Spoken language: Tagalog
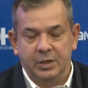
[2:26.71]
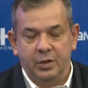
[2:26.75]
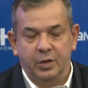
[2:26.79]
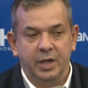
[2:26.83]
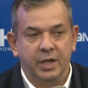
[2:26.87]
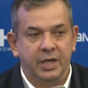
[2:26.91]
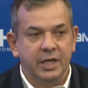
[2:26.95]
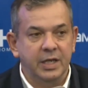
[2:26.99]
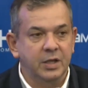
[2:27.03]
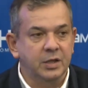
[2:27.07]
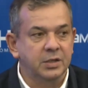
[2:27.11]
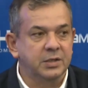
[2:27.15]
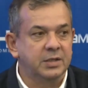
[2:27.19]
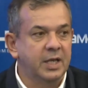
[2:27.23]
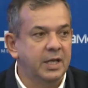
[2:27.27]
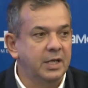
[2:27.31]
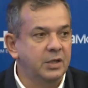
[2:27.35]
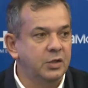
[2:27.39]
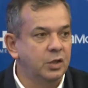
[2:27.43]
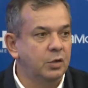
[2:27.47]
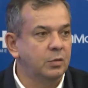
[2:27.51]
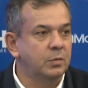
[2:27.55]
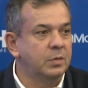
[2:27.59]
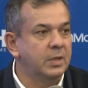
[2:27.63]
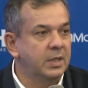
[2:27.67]
the Ninoy Aquino
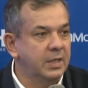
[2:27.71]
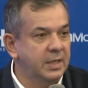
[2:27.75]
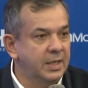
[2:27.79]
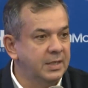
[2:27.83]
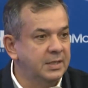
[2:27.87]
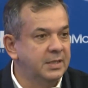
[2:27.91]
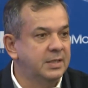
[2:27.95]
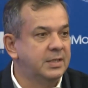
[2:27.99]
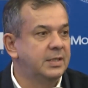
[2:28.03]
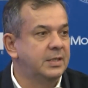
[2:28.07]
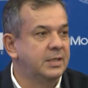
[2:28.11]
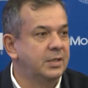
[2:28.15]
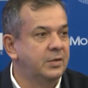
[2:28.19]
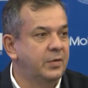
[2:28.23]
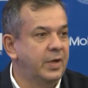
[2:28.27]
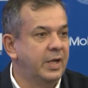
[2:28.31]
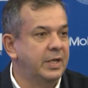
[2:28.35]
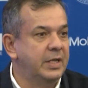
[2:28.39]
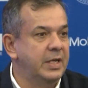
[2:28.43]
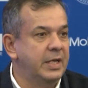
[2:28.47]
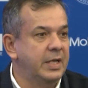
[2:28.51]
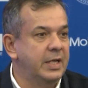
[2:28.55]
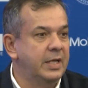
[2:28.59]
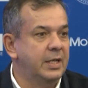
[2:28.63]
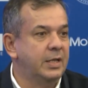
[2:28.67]
Stadium is
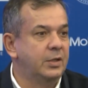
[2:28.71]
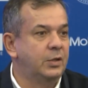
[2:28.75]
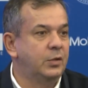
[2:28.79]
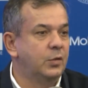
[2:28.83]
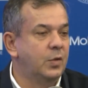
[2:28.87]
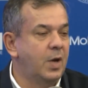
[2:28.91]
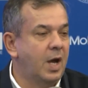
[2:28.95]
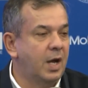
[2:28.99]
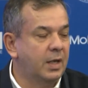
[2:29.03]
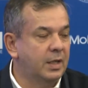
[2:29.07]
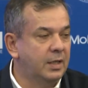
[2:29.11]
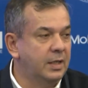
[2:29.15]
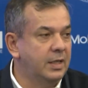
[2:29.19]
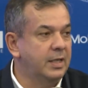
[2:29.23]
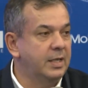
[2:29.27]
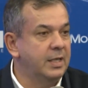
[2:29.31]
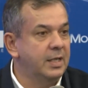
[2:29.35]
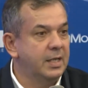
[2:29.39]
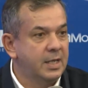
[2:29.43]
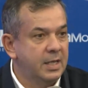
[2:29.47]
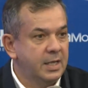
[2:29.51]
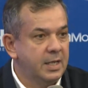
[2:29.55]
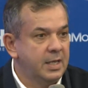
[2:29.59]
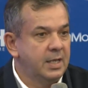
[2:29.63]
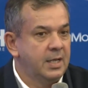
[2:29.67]
ready to
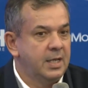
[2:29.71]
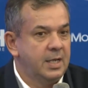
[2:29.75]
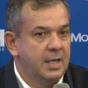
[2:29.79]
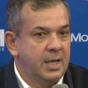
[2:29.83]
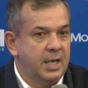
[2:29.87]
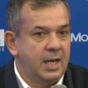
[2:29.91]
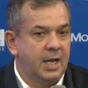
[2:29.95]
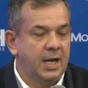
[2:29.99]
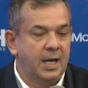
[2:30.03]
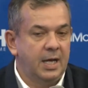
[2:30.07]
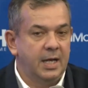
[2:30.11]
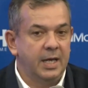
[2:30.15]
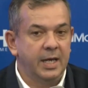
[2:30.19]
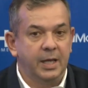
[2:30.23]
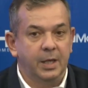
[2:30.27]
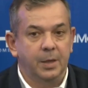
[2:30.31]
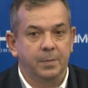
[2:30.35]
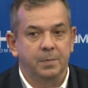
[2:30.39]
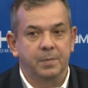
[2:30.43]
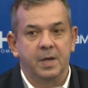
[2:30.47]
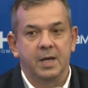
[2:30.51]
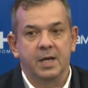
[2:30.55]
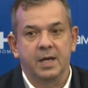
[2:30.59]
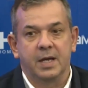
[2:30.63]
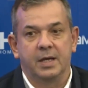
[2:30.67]
actually uh,
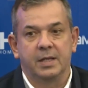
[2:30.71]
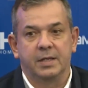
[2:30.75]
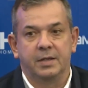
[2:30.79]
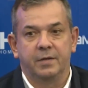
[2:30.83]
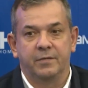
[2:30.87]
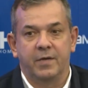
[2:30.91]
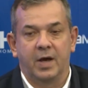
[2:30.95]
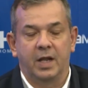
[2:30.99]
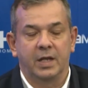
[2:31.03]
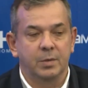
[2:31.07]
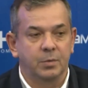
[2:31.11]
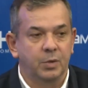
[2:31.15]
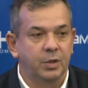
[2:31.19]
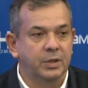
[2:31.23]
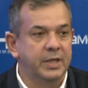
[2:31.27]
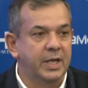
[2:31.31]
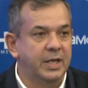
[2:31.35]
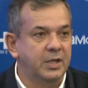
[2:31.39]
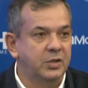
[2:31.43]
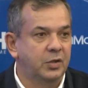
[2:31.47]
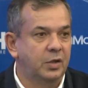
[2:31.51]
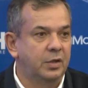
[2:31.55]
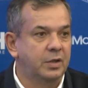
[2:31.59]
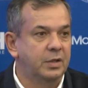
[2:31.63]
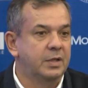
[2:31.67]
help the
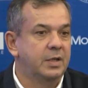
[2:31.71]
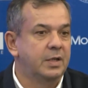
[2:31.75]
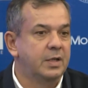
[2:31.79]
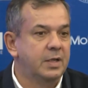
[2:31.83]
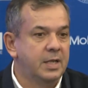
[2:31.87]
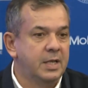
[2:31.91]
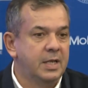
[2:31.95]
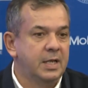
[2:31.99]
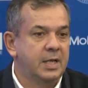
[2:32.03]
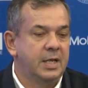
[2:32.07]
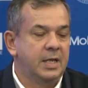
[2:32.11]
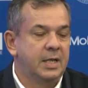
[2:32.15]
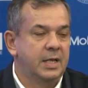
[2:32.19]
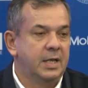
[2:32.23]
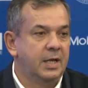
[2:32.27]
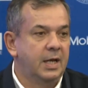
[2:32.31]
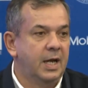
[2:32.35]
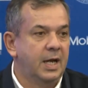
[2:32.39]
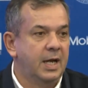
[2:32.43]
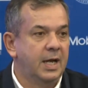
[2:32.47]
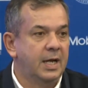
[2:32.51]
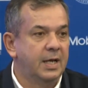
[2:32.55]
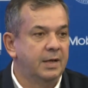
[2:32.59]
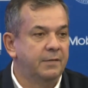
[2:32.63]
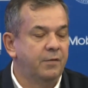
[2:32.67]
volleyball nation
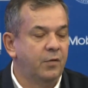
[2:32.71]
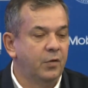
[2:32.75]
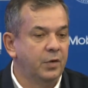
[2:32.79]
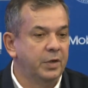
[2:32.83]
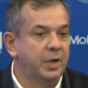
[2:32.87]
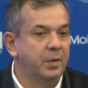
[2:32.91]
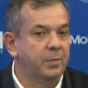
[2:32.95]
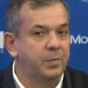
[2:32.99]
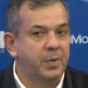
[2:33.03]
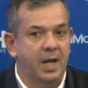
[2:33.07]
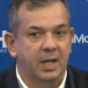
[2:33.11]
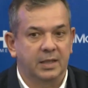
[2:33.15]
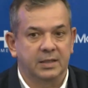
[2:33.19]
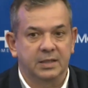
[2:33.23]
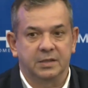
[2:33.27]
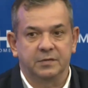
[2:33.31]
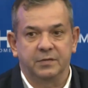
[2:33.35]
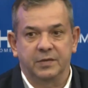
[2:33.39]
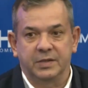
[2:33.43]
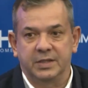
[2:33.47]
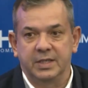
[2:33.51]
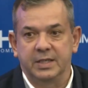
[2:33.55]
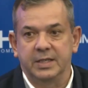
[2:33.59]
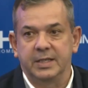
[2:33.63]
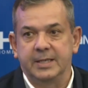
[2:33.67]
uh, for their
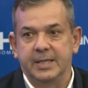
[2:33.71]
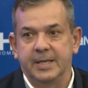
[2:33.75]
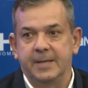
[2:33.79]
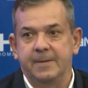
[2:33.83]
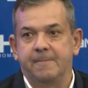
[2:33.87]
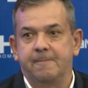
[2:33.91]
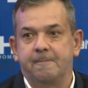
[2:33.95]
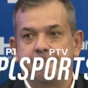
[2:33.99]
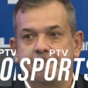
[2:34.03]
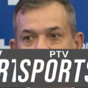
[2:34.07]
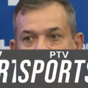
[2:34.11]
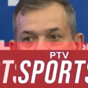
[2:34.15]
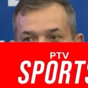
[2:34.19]
practice facility.